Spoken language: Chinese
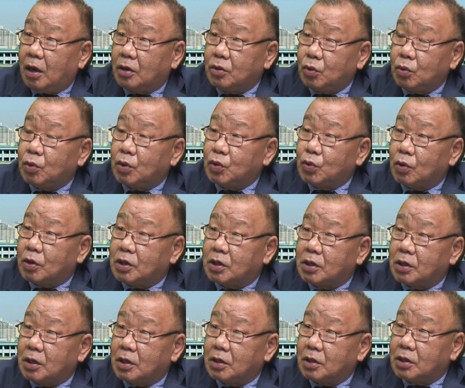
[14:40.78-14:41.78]
据我所
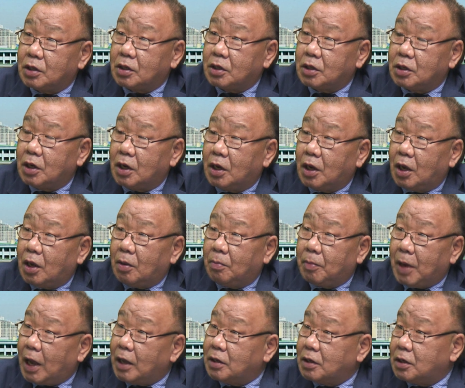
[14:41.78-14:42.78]
知呢是
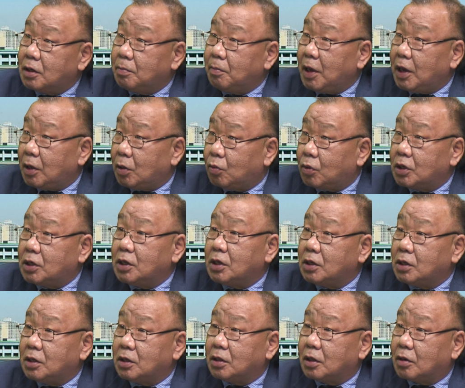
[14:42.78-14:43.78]
瞒着美国
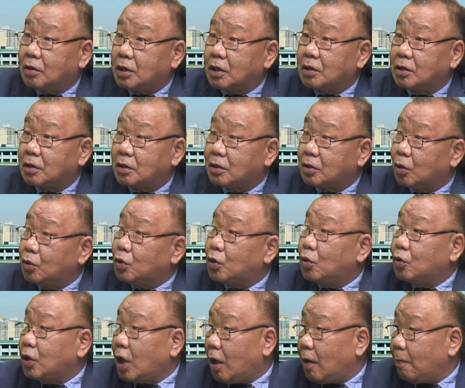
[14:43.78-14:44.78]
进行的，好像是偷
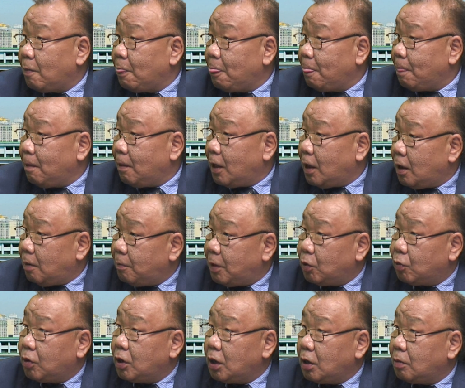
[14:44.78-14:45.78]
偷的，是
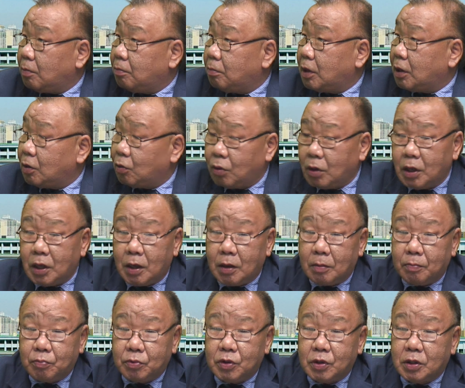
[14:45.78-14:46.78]
报道是这么说的。美国也
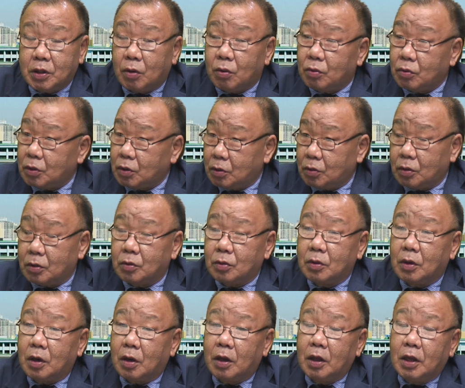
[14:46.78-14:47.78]
不知道，
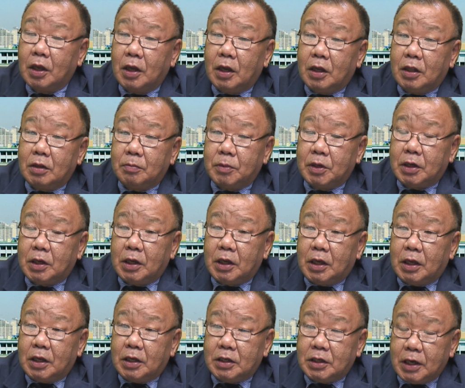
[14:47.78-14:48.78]
那么
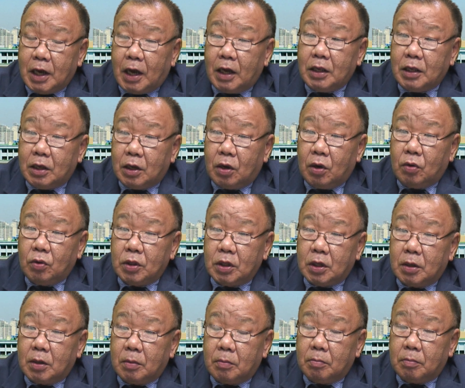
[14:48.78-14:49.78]
这样以后
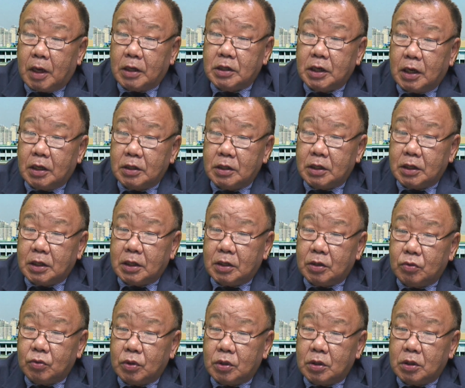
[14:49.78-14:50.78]
呢，马上这个
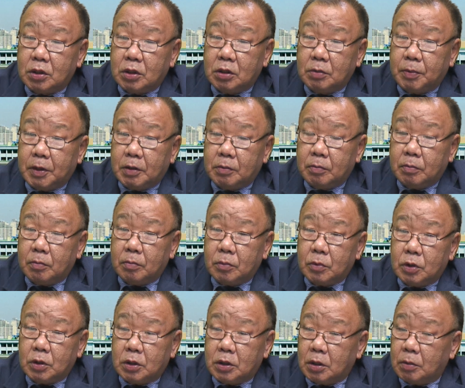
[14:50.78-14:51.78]
就是日本
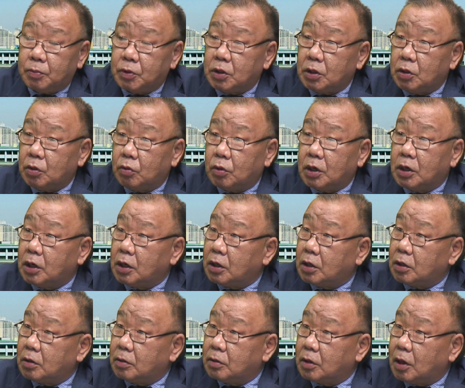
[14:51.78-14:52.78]
这个不是游
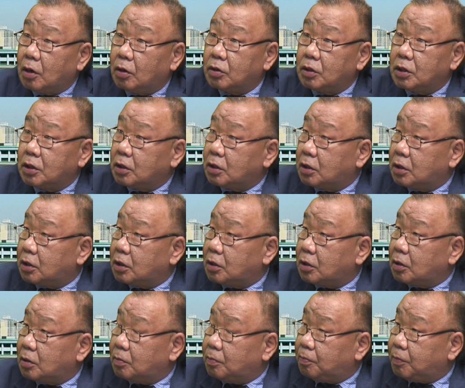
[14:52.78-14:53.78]
客到这个
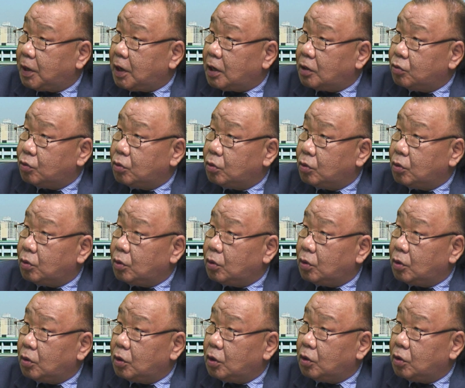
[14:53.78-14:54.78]
北韩去
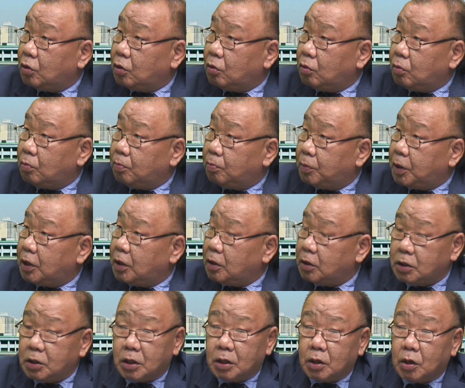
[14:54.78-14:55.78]
旅游被
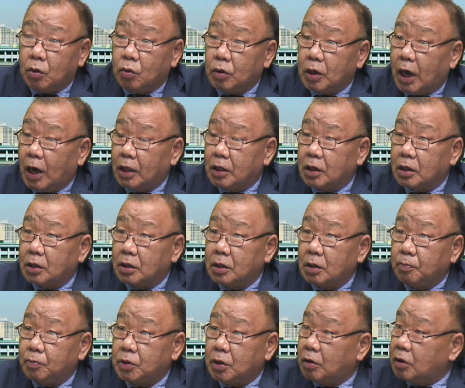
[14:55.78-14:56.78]
这个扣押的，
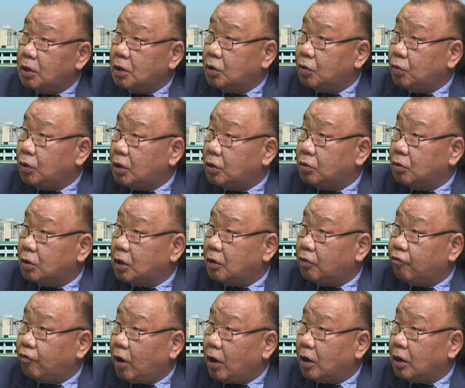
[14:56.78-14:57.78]
那不到1个月就
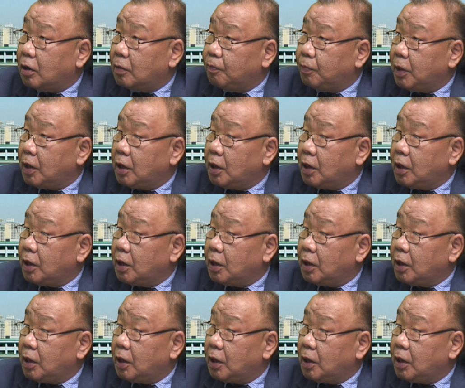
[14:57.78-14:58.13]
给放了。